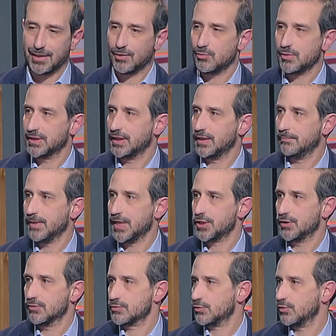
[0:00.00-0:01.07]
alcune delle immagini
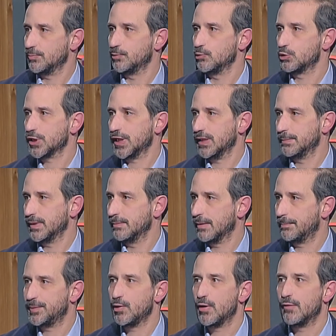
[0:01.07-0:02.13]
non solo più celebri ma più